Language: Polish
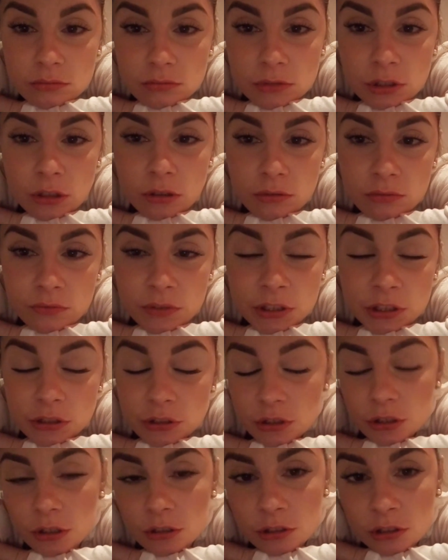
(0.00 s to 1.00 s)
no wiecie o
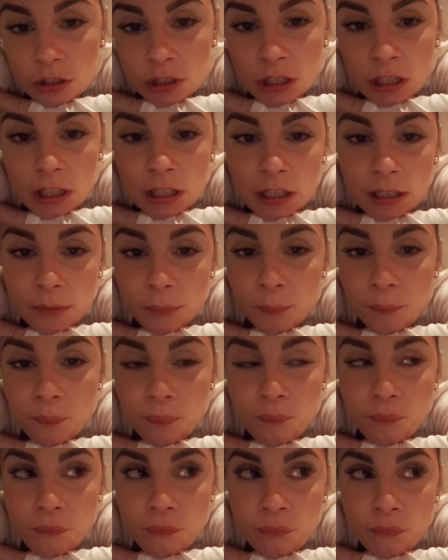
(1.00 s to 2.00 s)
co chodzi, że
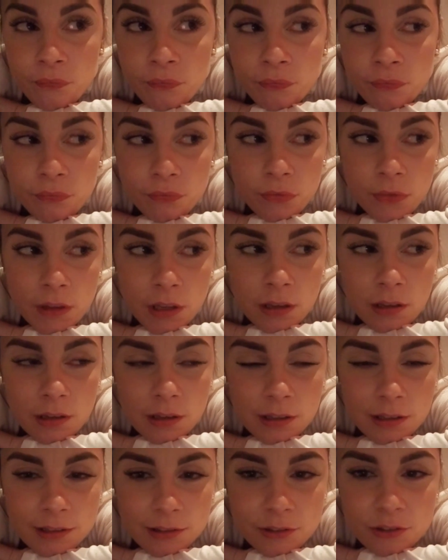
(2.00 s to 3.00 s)
mm,
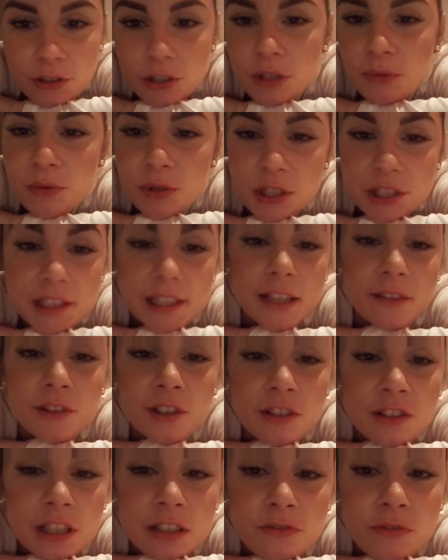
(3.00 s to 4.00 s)
no co się może
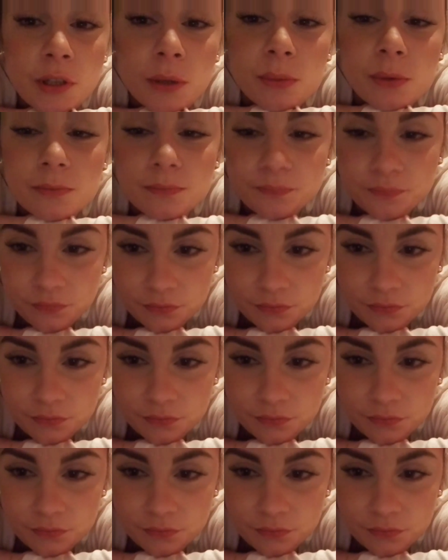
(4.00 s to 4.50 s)
ciekawego dziać w domu.